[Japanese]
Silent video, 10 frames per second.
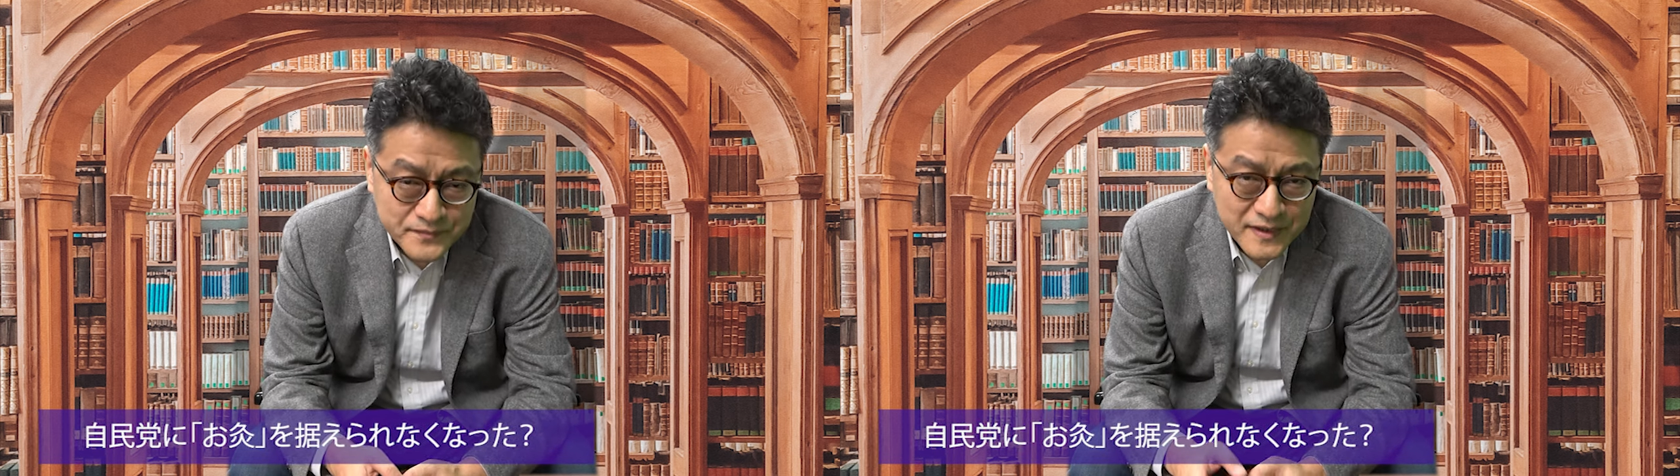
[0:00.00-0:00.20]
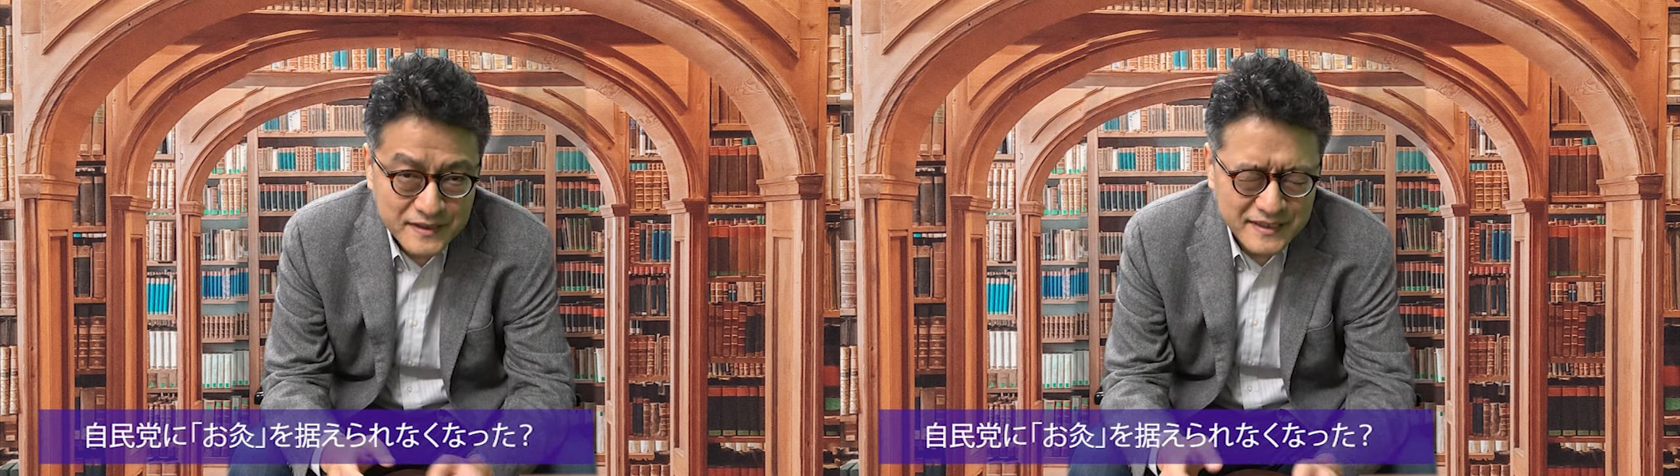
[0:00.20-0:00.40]

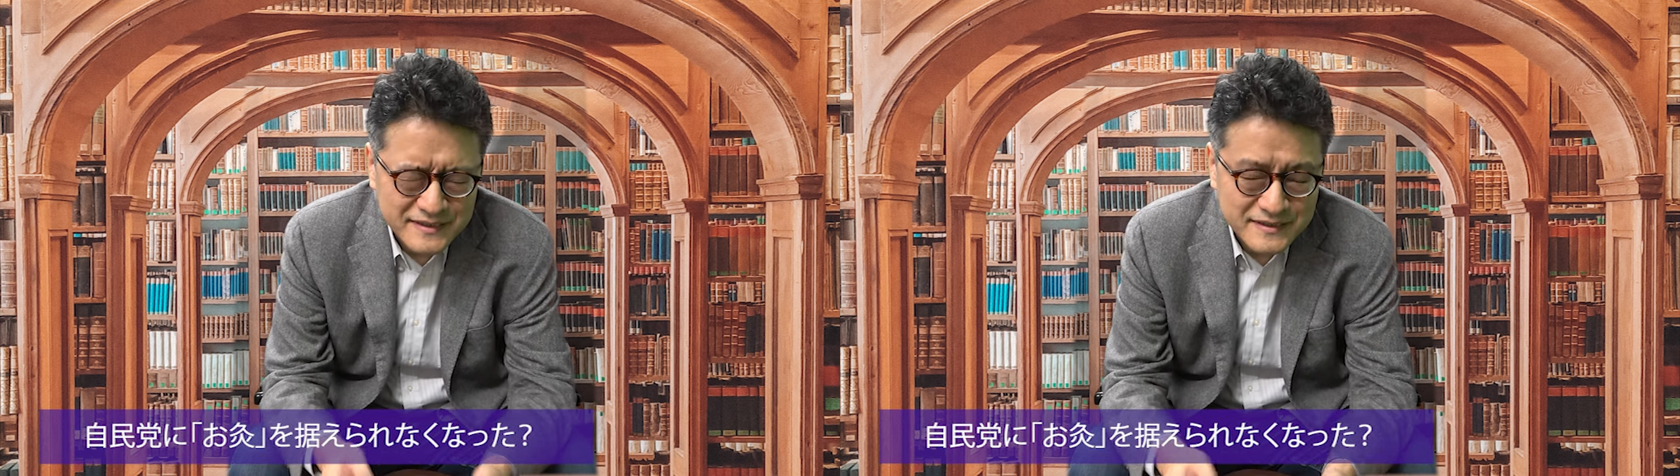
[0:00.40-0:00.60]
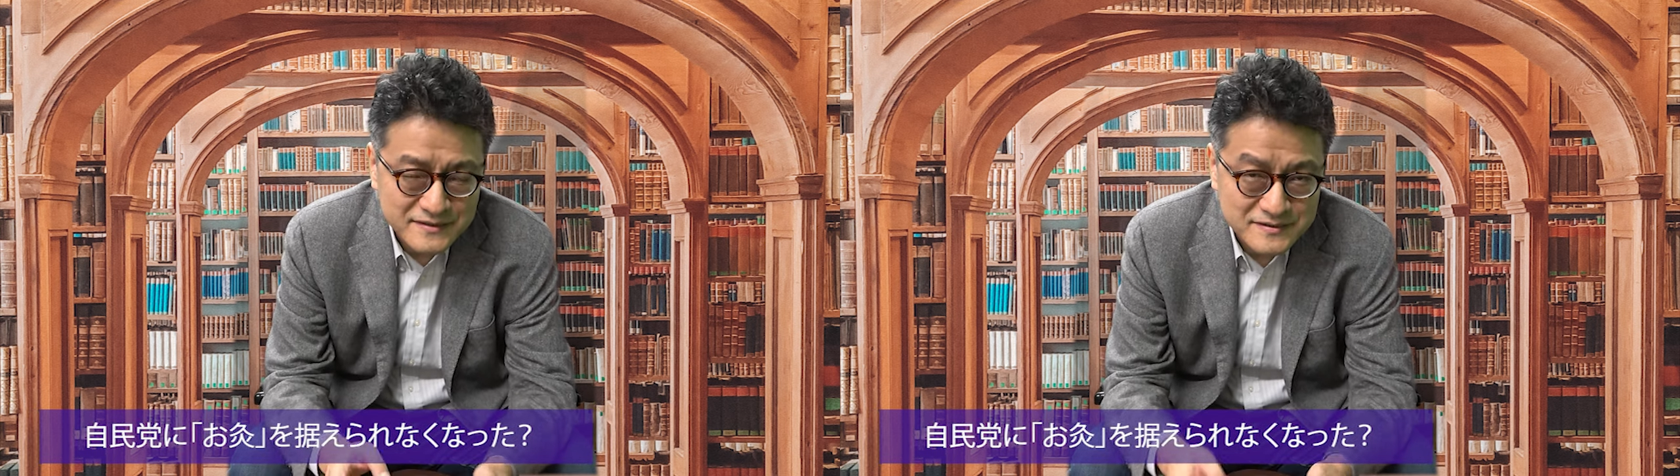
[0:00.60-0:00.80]
来
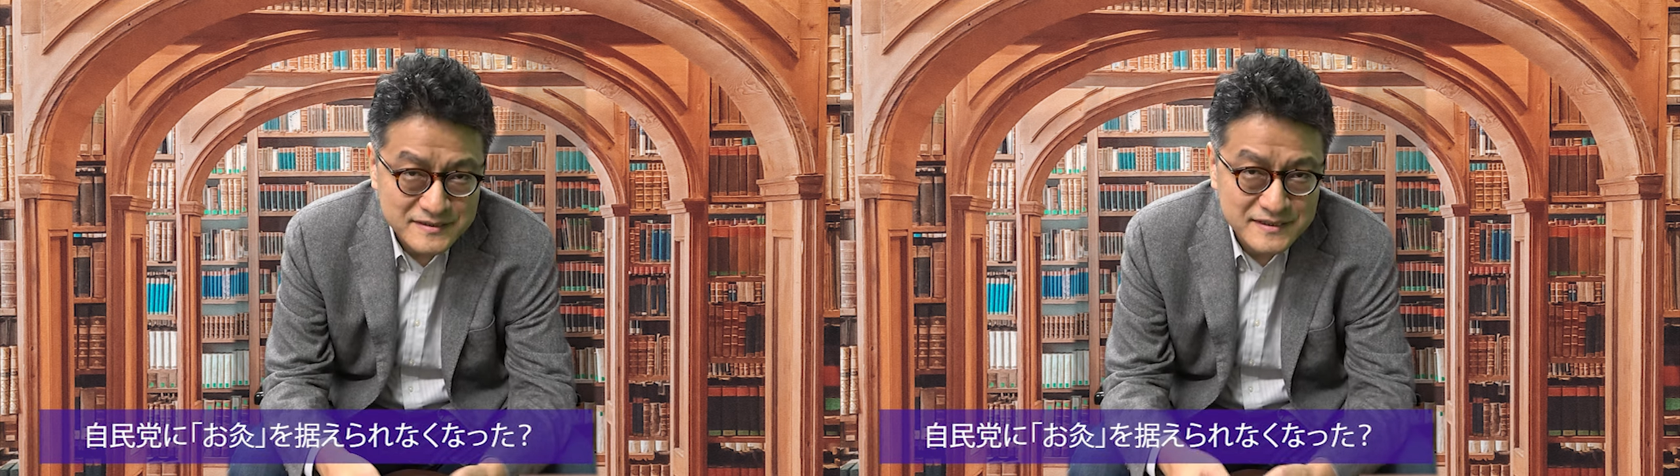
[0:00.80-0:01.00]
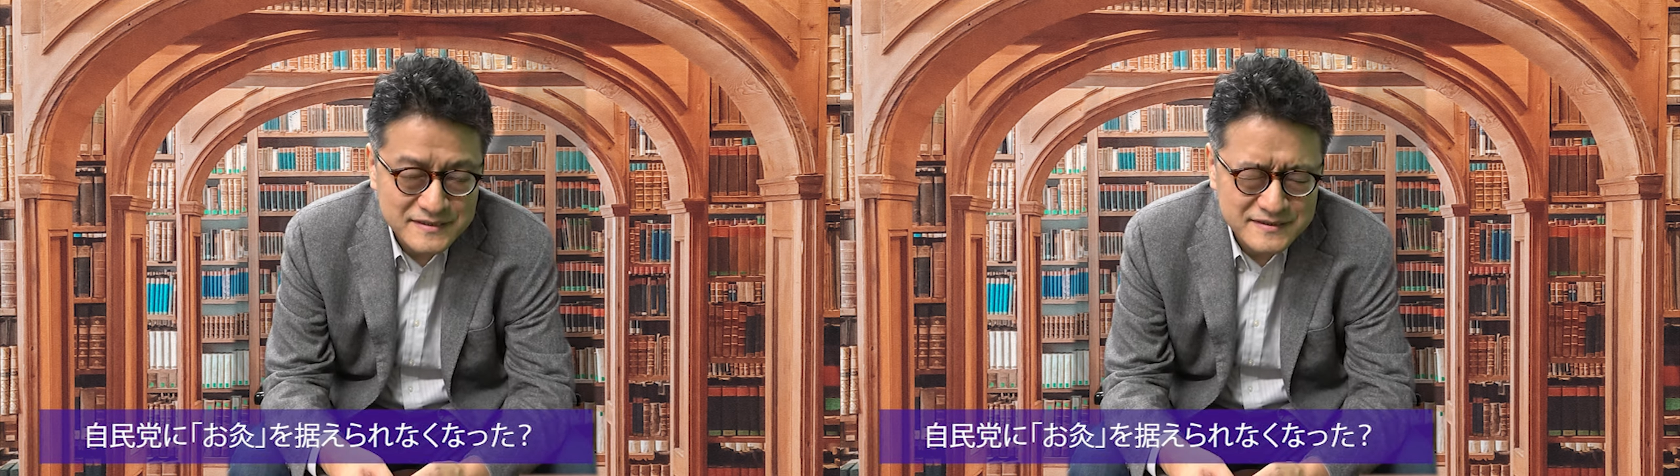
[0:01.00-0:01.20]
年の
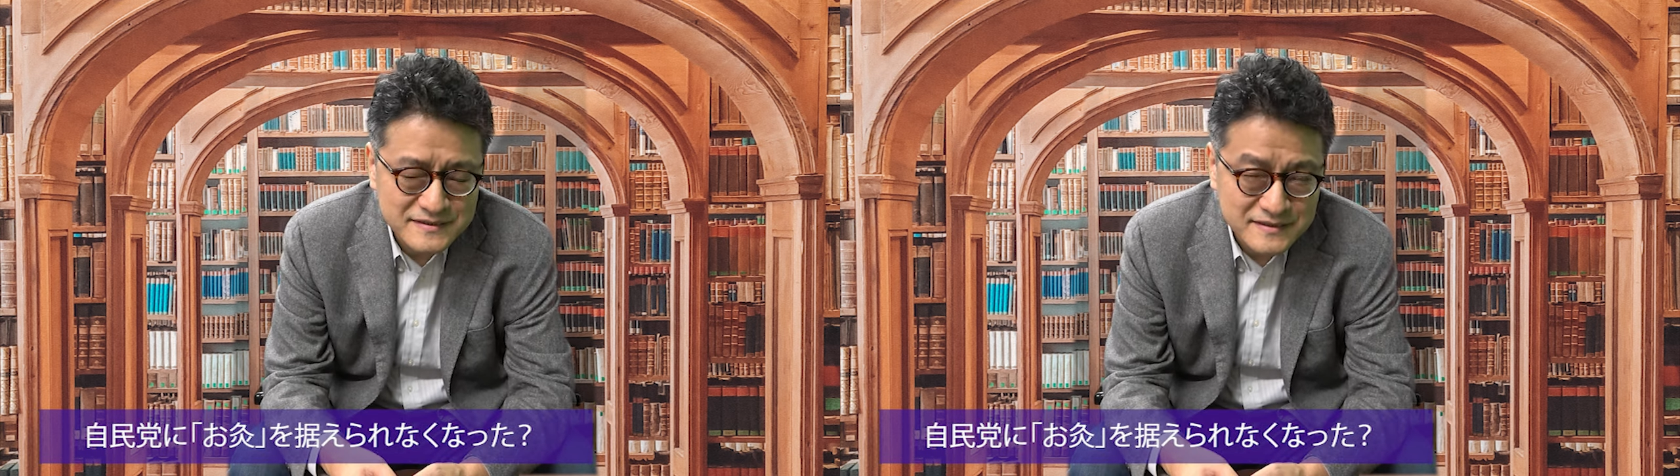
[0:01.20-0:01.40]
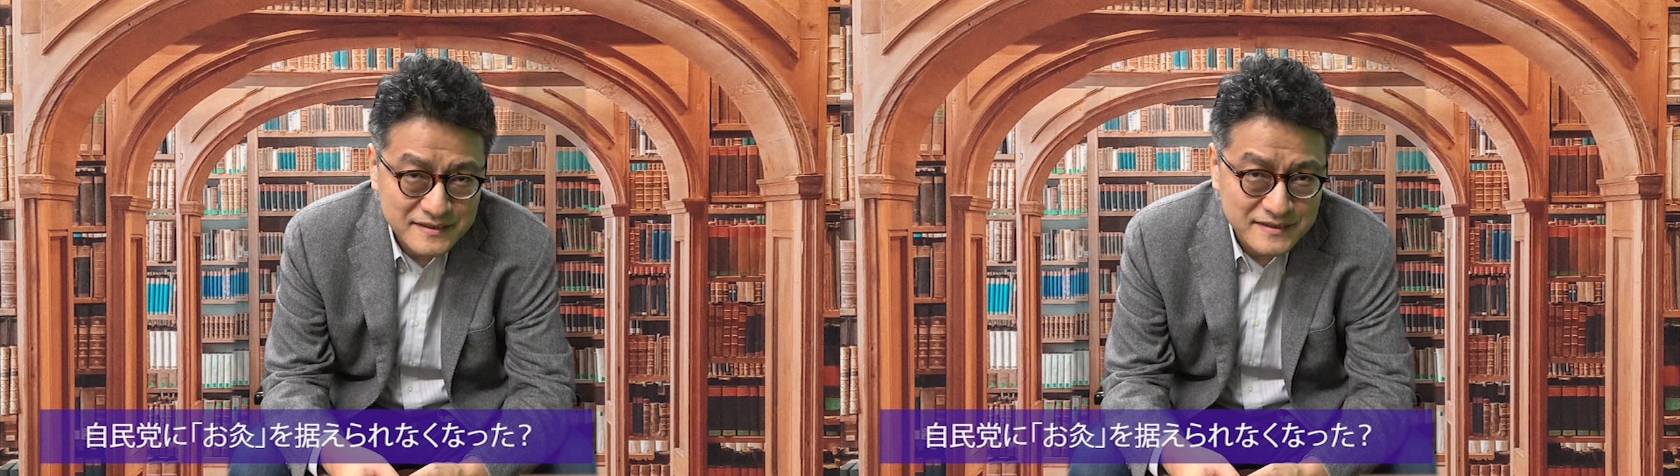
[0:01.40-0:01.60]
7月で3